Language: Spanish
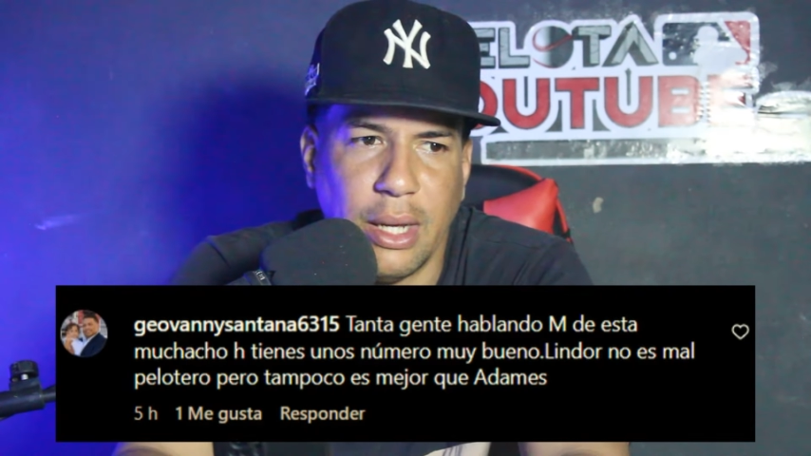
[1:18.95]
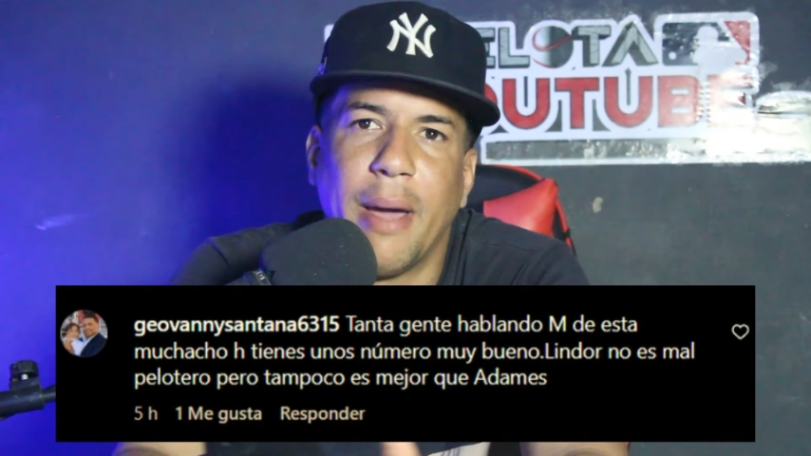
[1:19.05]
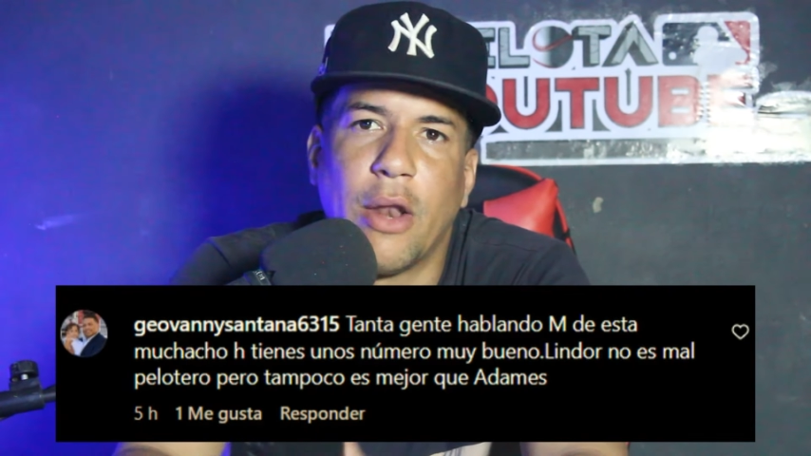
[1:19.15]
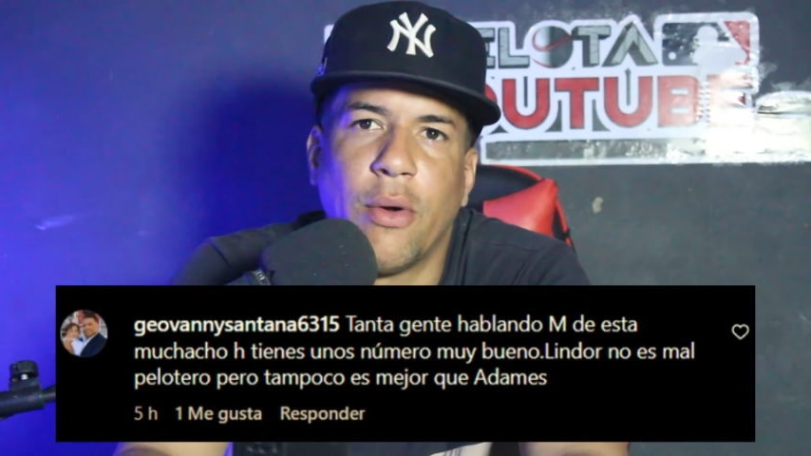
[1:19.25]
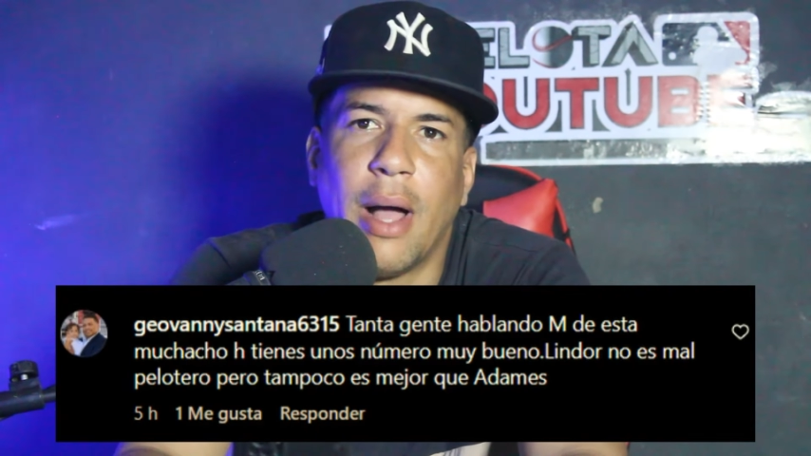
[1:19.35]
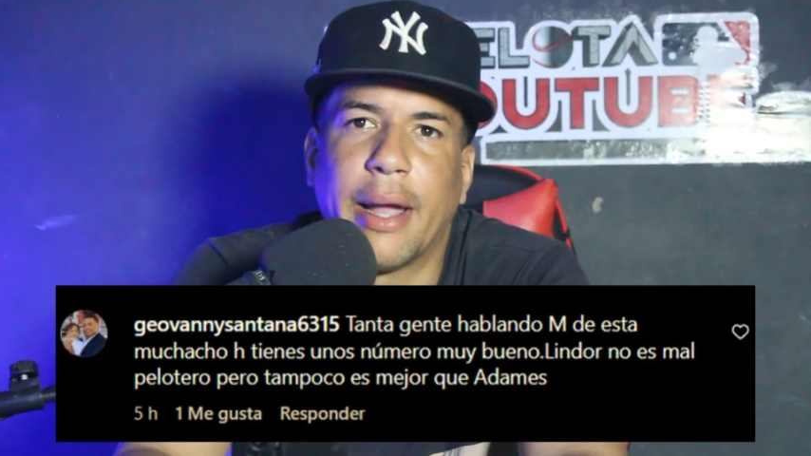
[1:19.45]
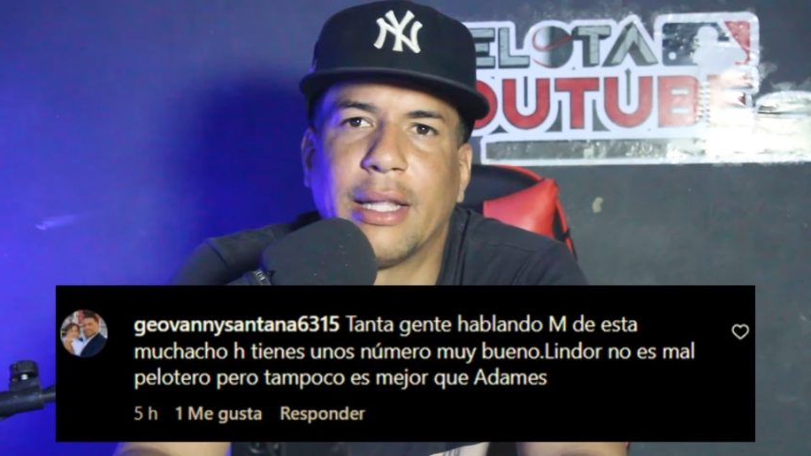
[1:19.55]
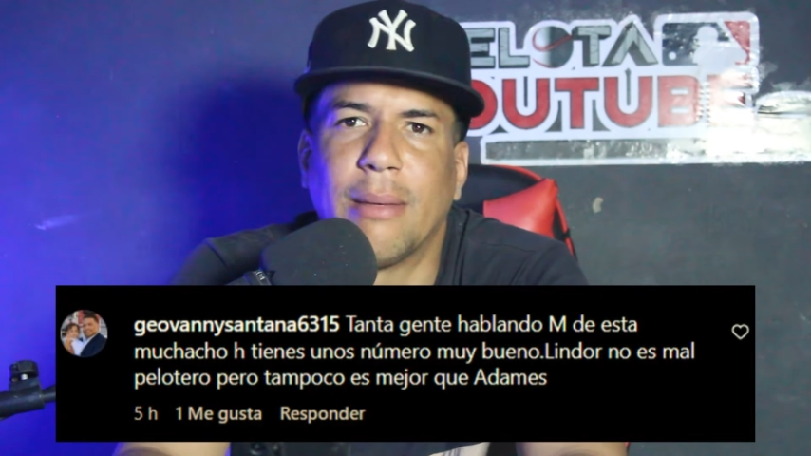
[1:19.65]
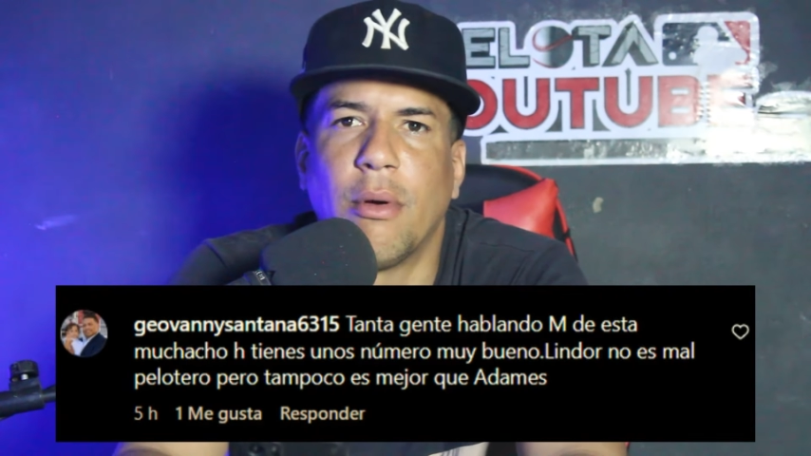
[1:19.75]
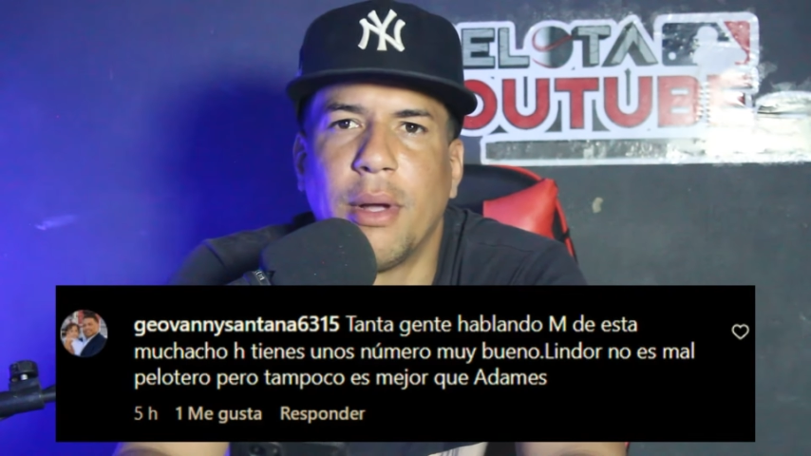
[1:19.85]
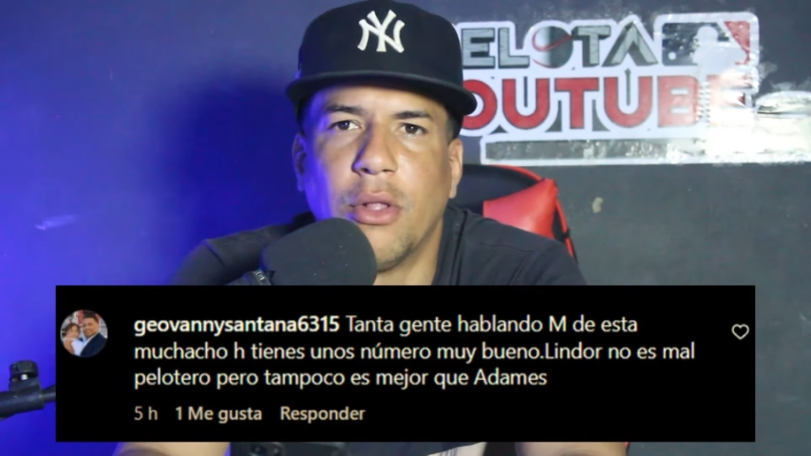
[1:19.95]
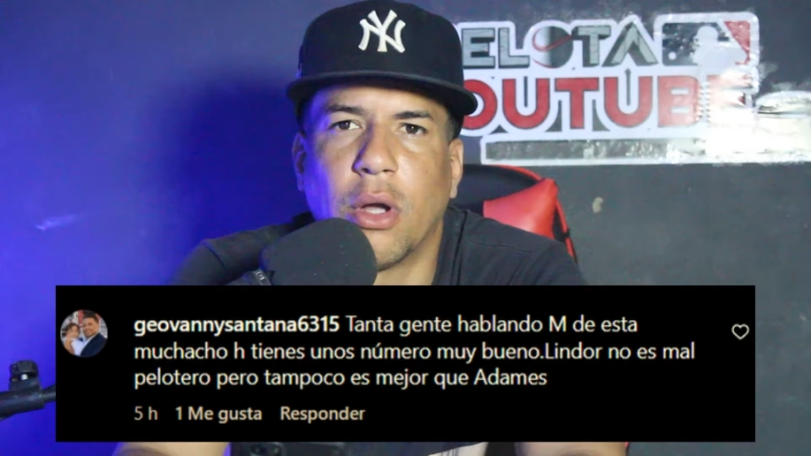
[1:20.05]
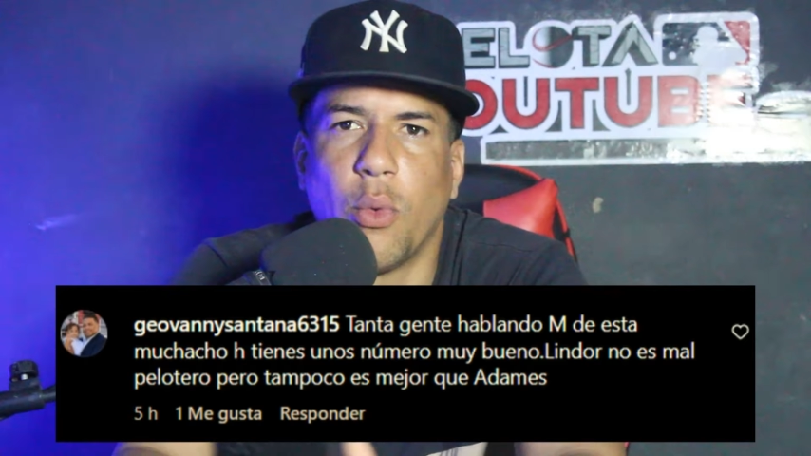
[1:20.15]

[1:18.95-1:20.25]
pero aquí estamos viendo que